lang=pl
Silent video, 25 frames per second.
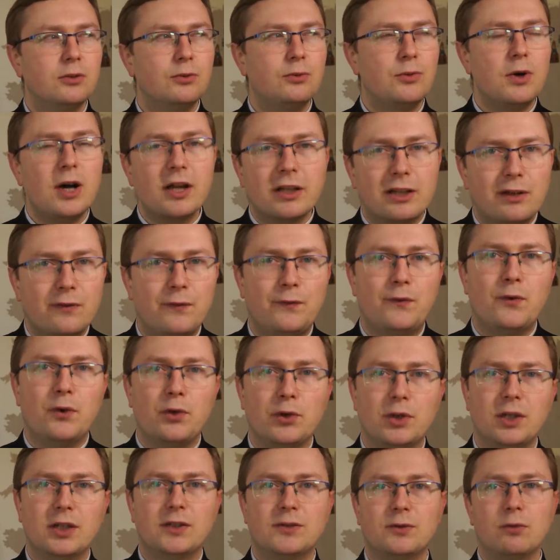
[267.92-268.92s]

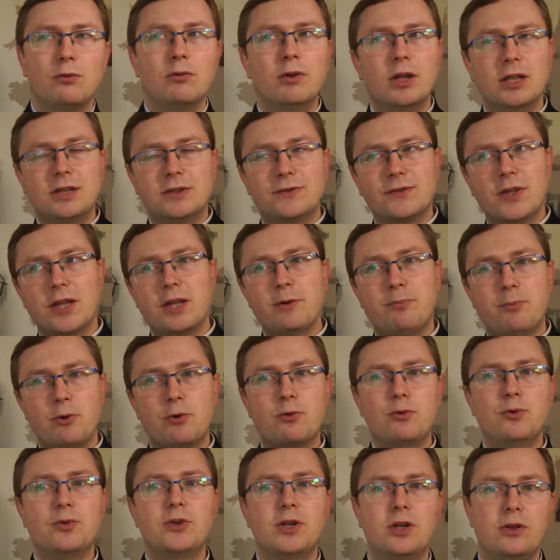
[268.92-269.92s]
Łatwo jest ulec wtedy
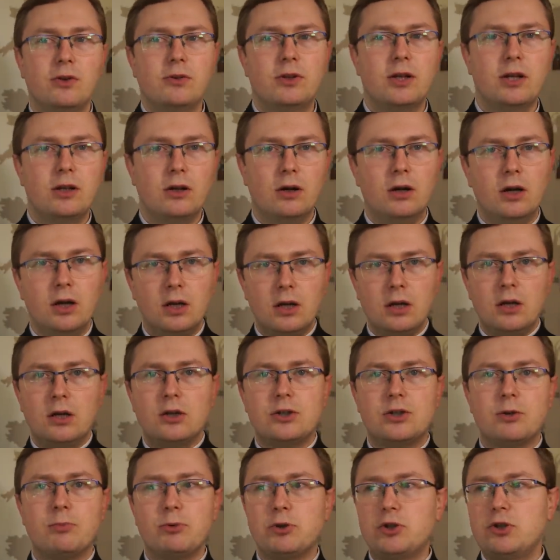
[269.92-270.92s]
pokusie do tego,
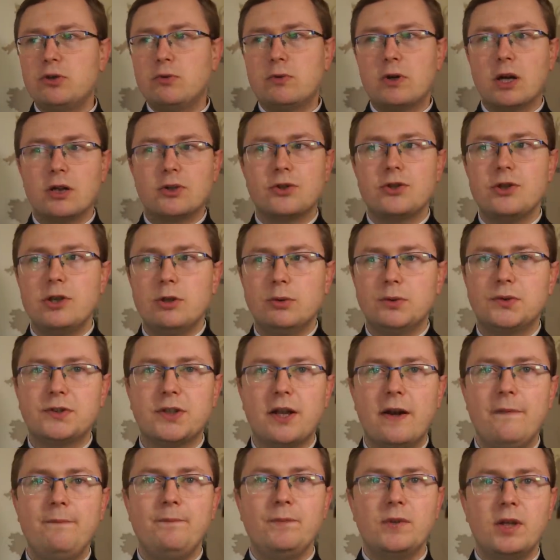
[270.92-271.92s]
żeby szukać
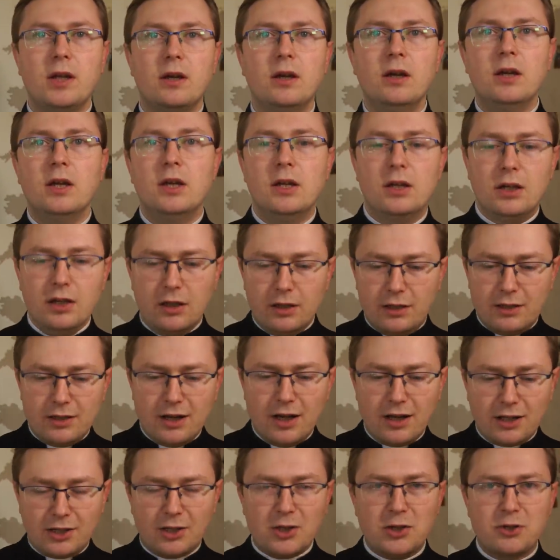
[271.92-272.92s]
nieustannie e,
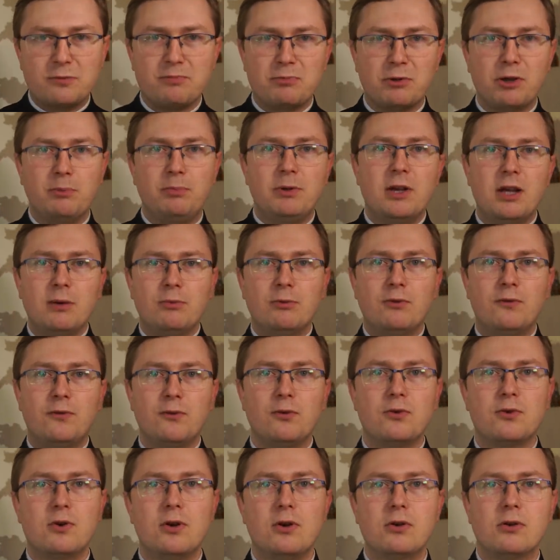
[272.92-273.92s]
jakichś problemów
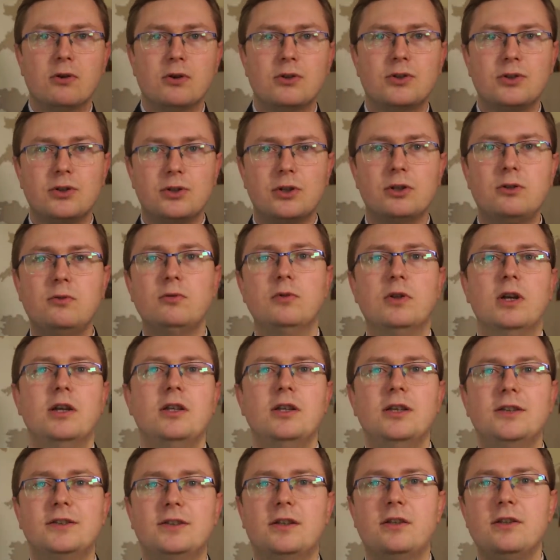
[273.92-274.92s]
u kogoś, że
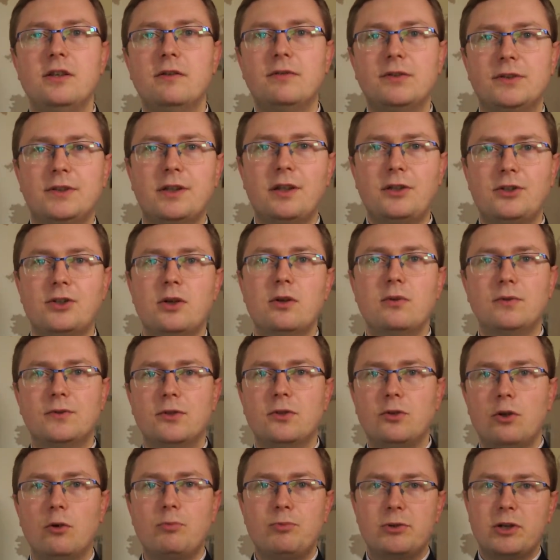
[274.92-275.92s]
tutaj jest
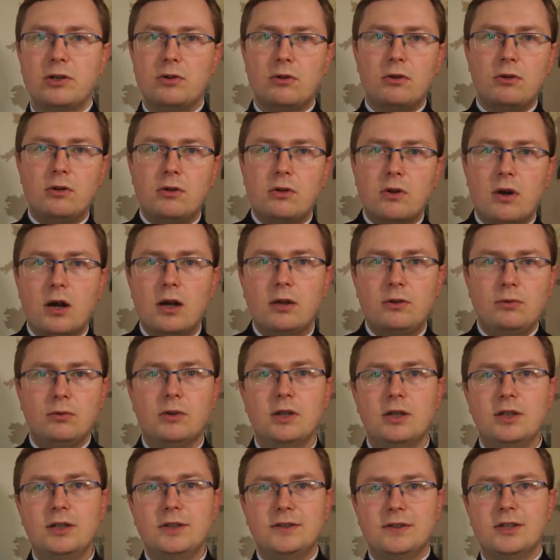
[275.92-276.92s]
niewystarczająco dobrze to i to, a
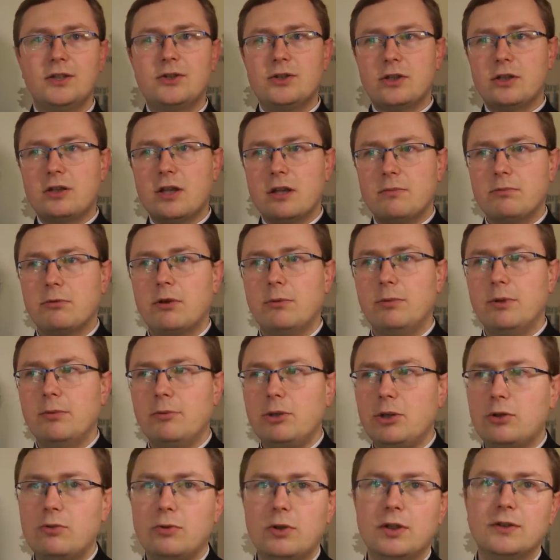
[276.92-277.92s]
tutaj jest jeszcze ten problem
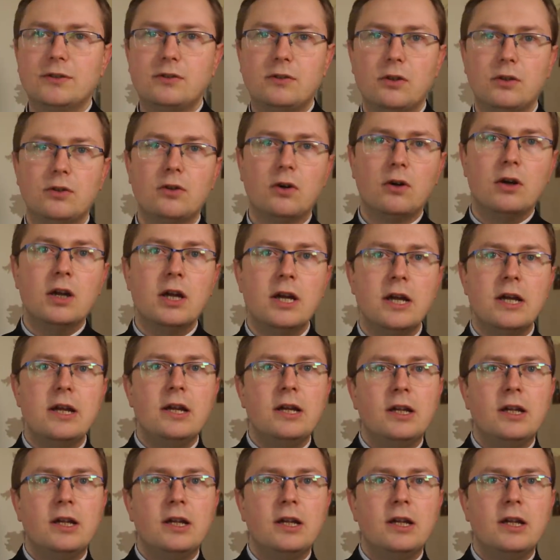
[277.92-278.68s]
i tu jest to.